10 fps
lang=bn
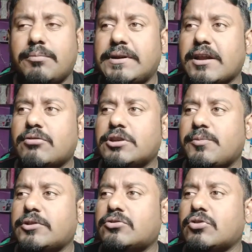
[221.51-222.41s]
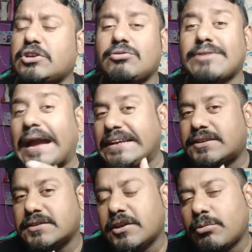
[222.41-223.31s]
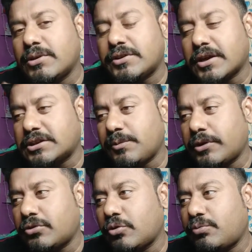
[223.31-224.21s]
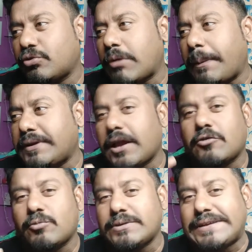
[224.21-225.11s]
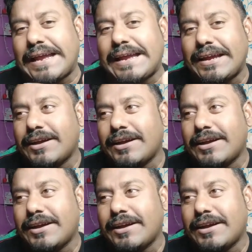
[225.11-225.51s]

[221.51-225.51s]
বেটার হতে পারতো কিছু নাইট সিকোয়েন্স রাখতে পারতো পুরো ব্যাপারটাই খুব ডে